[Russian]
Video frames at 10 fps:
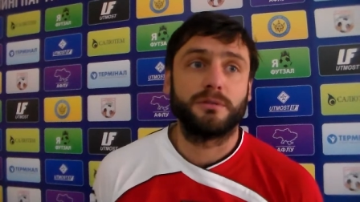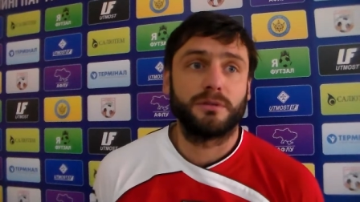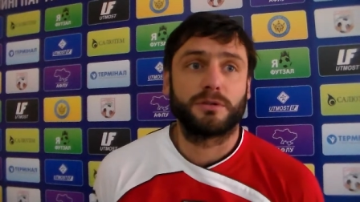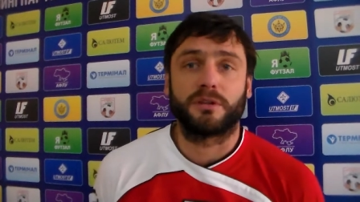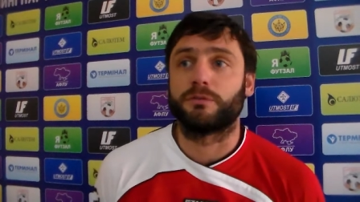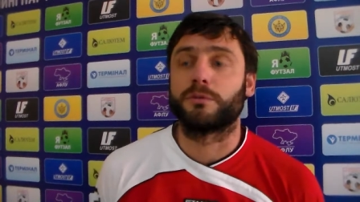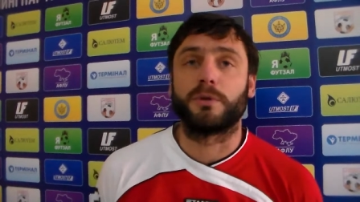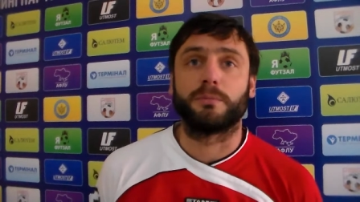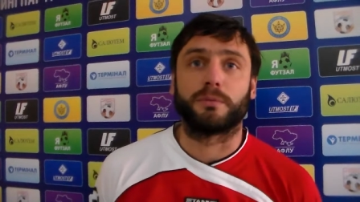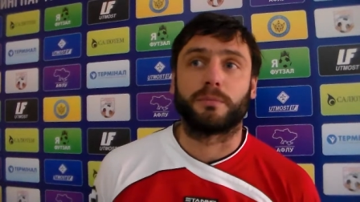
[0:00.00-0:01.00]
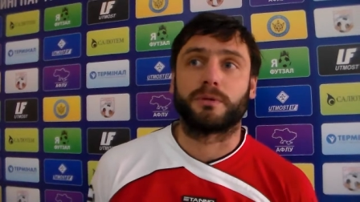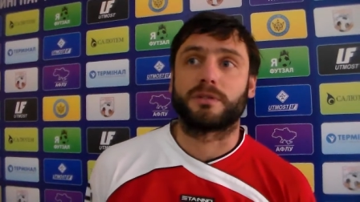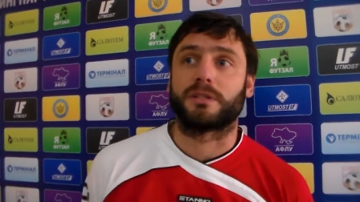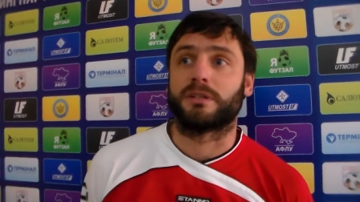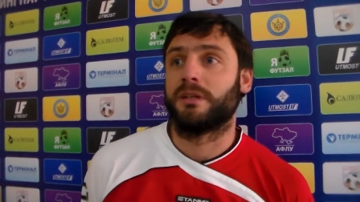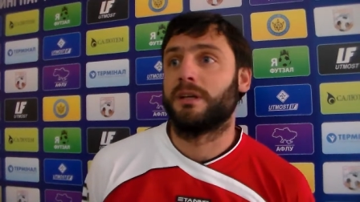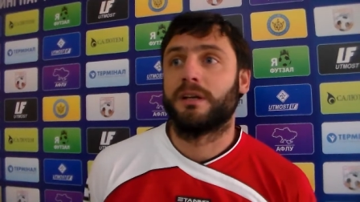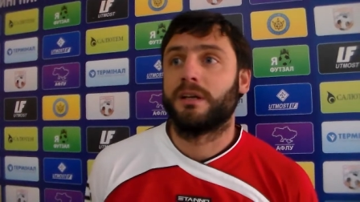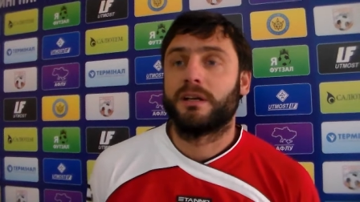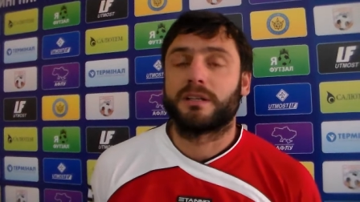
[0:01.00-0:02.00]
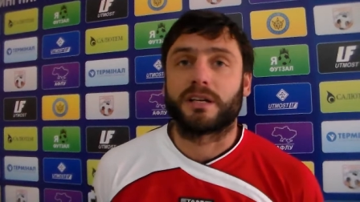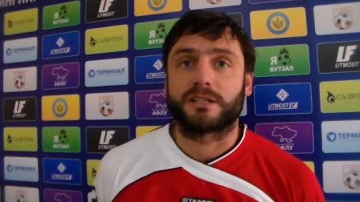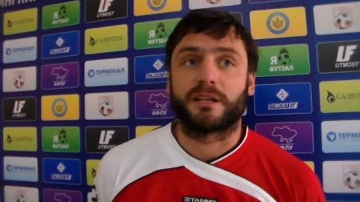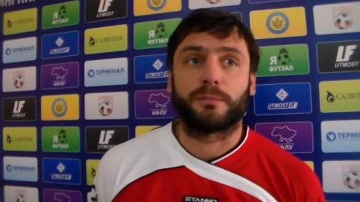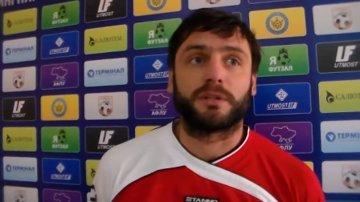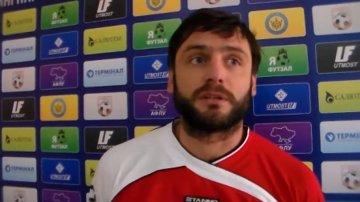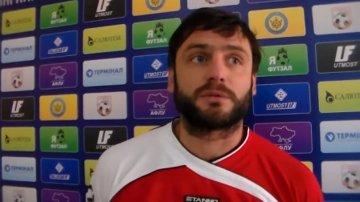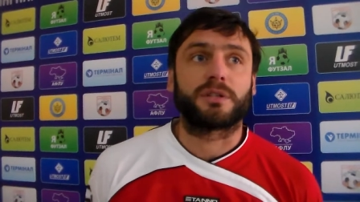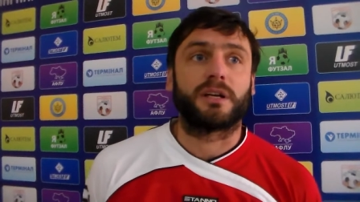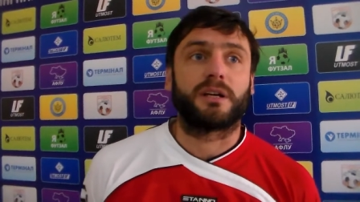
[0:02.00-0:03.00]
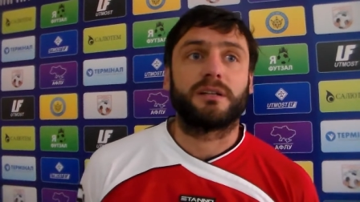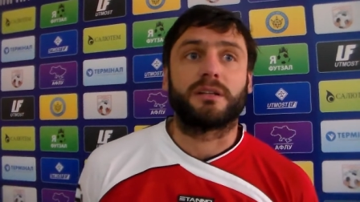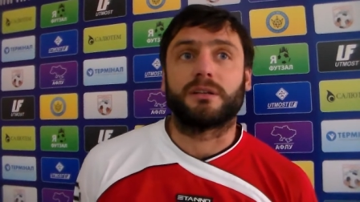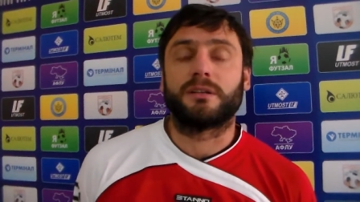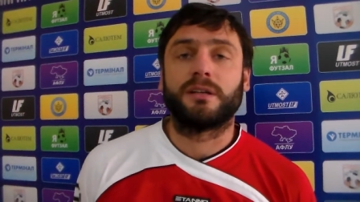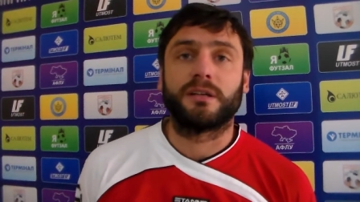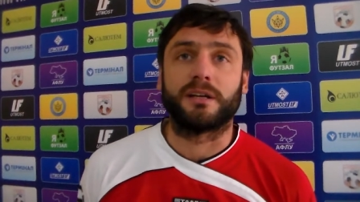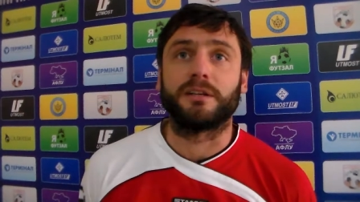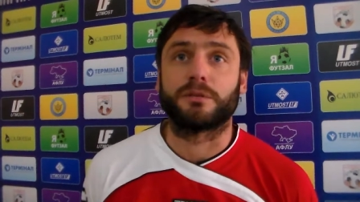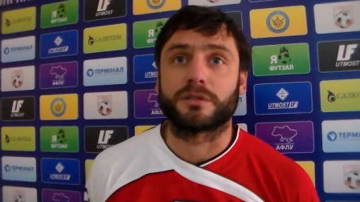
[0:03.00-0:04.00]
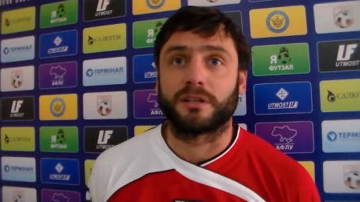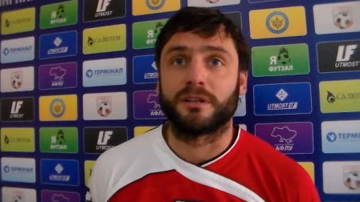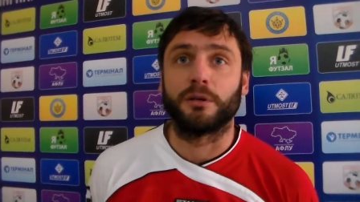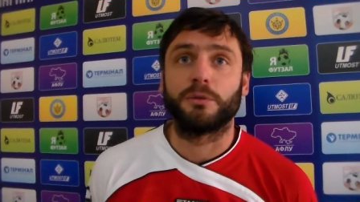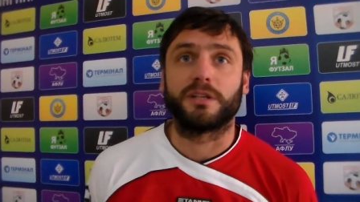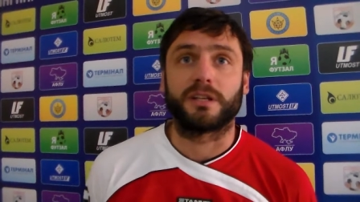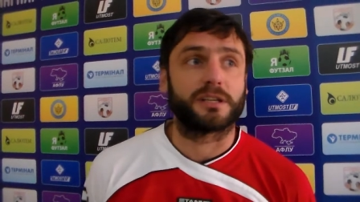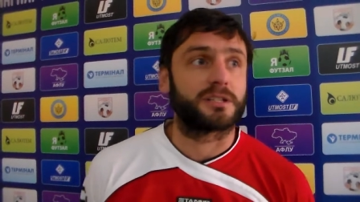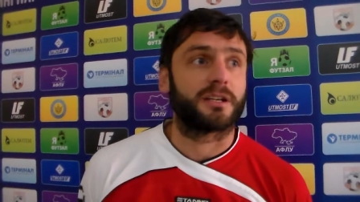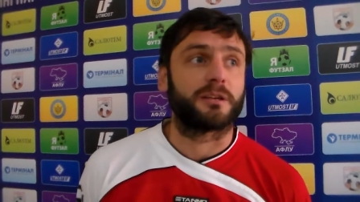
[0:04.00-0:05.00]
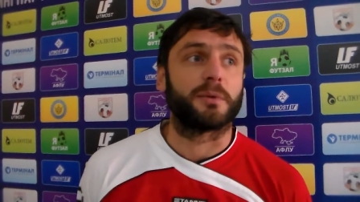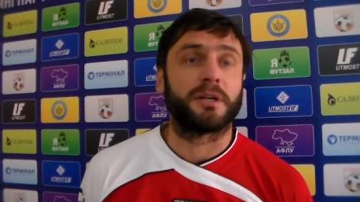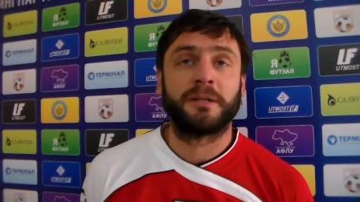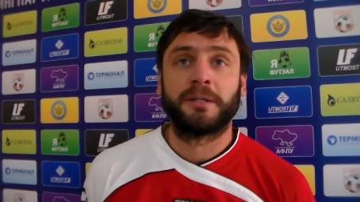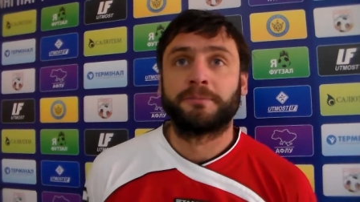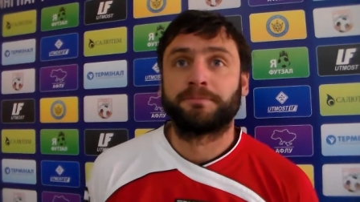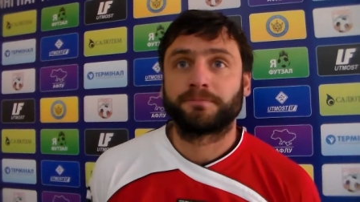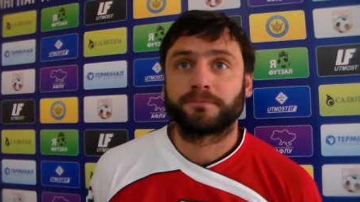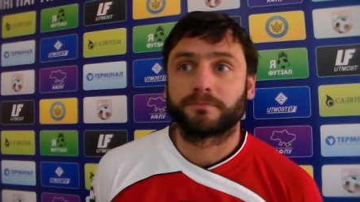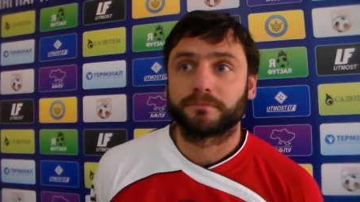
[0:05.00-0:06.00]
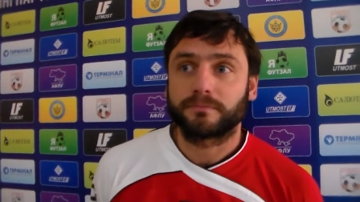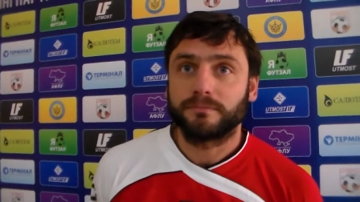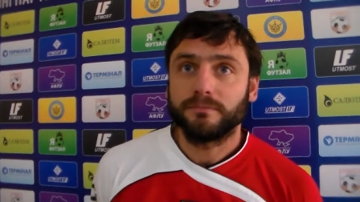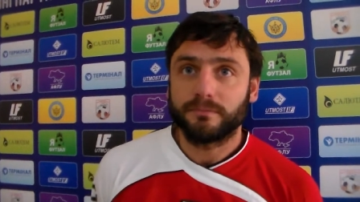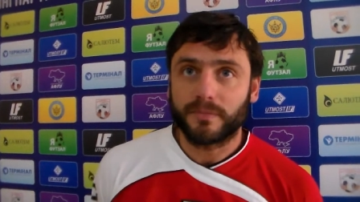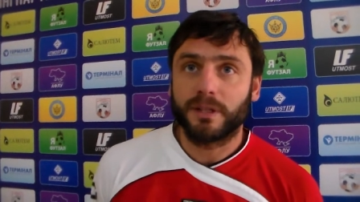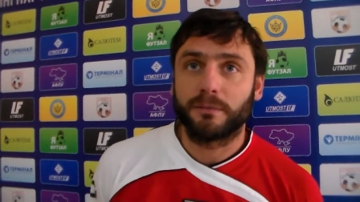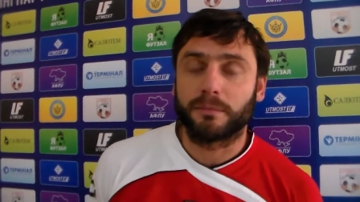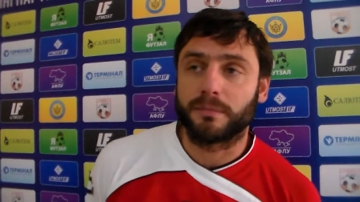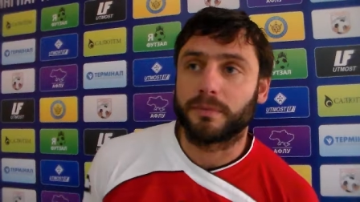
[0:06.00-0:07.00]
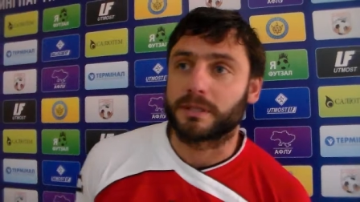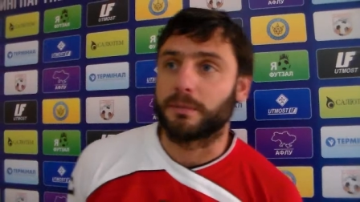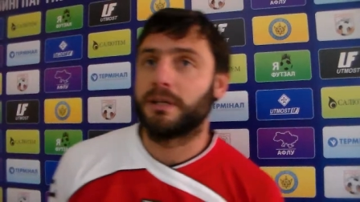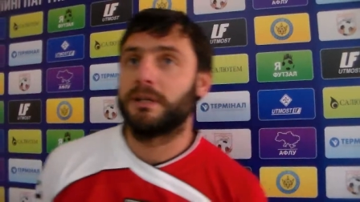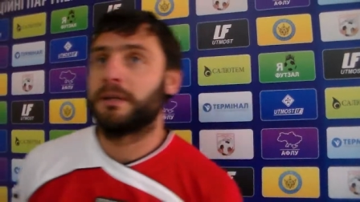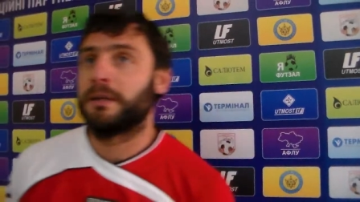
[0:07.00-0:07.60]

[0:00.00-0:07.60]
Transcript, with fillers: Ну ничего, за футбол будем бороться каждой команды нужно играть, и они тоже люди, такие же, как и мы. Спасибо. Спасибо.